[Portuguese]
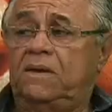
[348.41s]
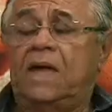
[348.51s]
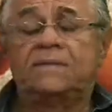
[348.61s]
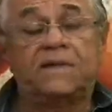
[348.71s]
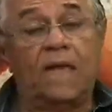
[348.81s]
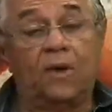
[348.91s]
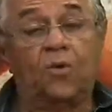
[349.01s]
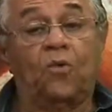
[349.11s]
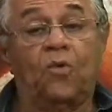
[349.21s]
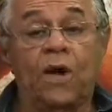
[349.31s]
até
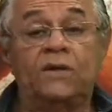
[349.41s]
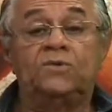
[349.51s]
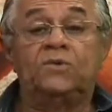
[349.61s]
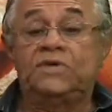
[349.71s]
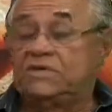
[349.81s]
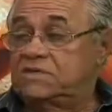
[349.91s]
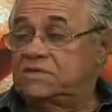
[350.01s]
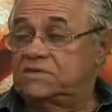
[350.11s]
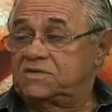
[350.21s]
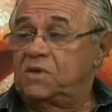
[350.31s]
quando
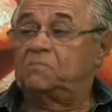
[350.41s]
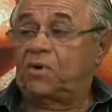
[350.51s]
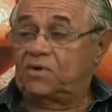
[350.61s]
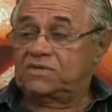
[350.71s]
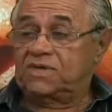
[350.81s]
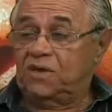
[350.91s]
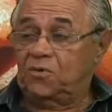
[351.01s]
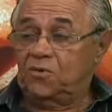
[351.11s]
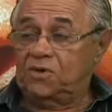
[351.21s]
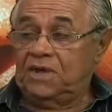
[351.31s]
existir prosa e
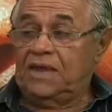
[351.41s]
cuia,